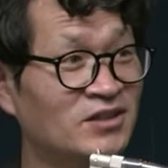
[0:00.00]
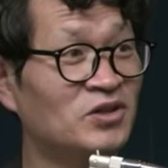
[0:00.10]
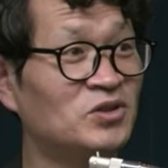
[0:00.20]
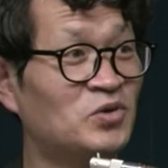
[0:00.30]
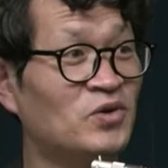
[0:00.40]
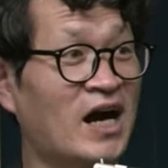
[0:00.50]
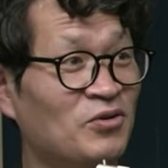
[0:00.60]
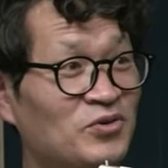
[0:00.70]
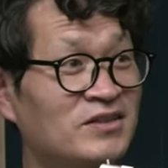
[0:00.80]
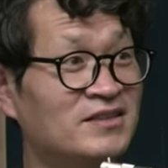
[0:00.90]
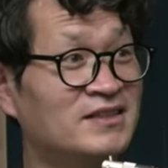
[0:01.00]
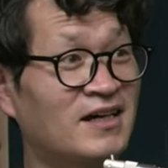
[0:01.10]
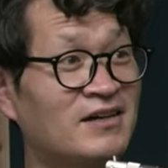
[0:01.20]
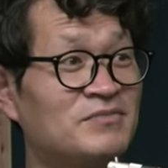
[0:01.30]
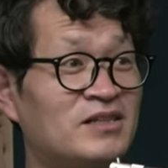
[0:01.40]
그런 의도를 갖고 있는
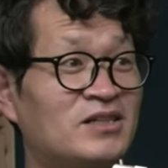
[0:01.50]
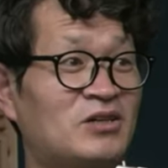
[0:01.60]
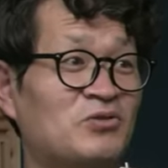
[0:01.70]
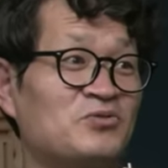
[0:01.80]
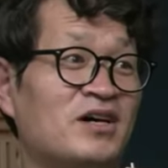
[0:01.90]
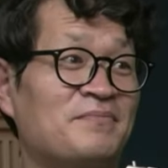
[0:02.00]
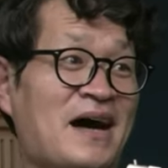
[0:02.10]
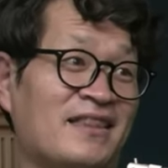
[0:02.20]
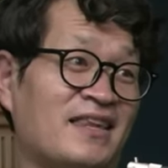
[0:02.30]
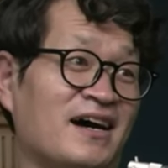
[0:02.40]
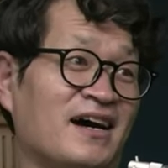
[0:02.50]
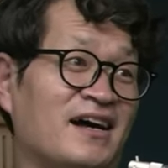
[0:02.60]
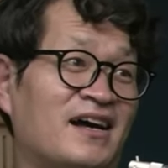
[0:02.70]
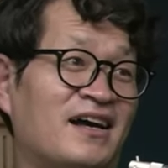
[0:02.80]
사람들일 경우가 많다.